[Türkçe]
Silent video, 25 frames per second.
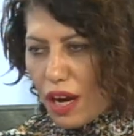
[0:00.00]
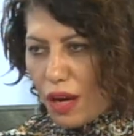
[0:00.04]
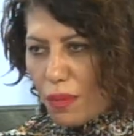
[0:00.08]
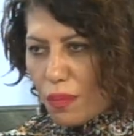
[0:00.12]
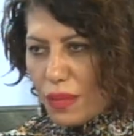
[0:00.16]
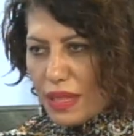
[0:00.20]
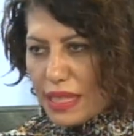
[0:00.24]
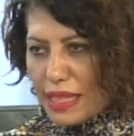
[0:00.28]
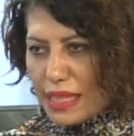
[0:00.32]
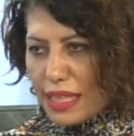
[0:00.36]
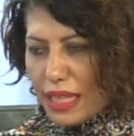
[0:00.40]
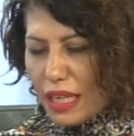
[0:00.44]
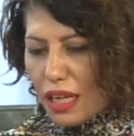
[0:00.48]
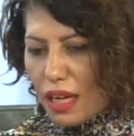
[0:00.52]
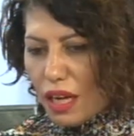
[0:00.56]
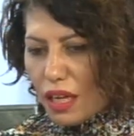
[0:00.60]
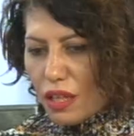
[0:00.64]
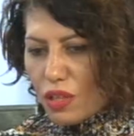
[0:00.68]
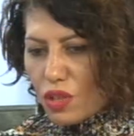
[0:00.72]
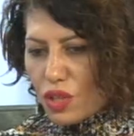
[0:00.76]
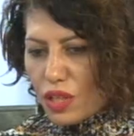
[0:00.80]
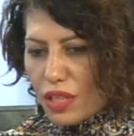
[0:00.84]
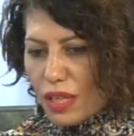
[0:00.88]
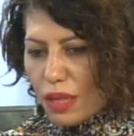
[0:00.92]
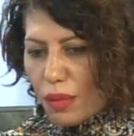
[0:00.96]
Hı hı. Mesela
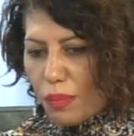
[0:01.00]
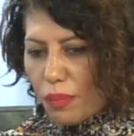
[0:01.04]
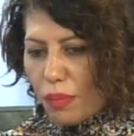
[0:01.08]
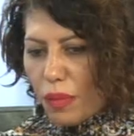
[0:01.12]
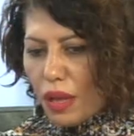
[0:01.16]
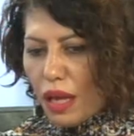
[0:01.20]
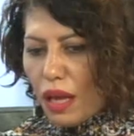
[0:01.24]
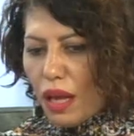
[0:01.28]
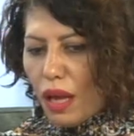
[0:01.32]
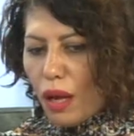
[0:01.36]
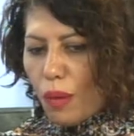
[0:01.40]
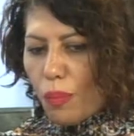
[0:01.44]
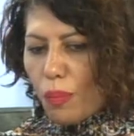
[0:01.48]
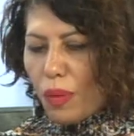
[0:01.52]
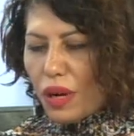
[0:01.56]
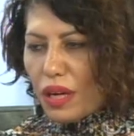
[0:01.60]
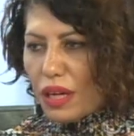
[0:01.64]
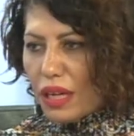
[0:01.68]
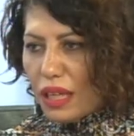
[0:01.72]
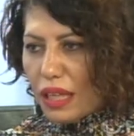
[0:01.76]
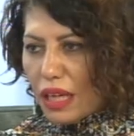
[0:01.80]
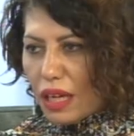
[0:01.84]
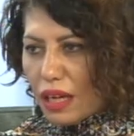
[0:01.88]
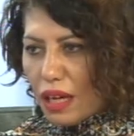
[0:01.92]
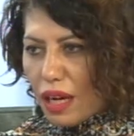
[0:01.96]
işte
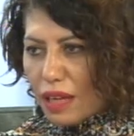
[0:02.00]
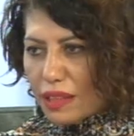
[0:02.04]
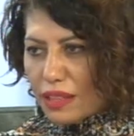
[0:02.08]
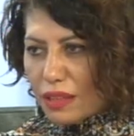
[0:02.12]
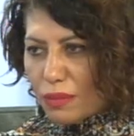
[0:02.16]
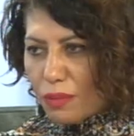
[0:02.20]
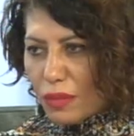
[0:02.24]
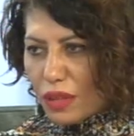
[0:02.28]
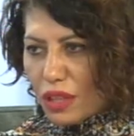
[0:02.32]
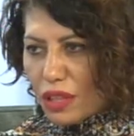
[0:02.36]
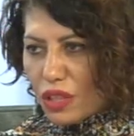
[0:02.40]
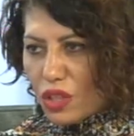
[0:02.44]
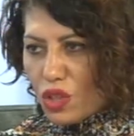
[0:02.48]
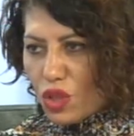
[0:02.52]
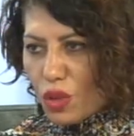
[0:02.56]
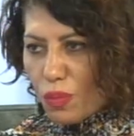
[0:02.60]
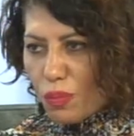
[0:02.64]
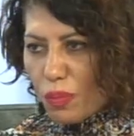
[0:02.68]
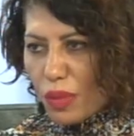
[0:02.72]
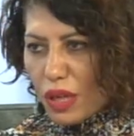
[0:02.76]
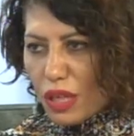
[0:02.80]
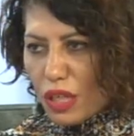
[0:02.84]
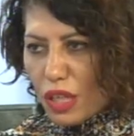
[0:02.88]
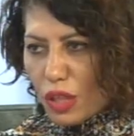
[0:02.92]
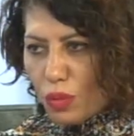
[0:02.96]
para yaratmak için
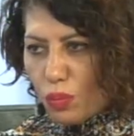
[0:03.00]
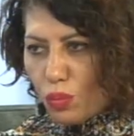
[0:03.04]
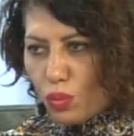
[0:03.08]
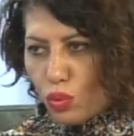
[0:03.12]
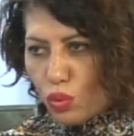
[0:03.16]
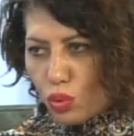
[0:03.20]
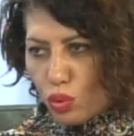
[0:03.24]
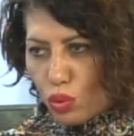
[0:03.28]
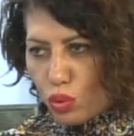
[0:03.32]
para bul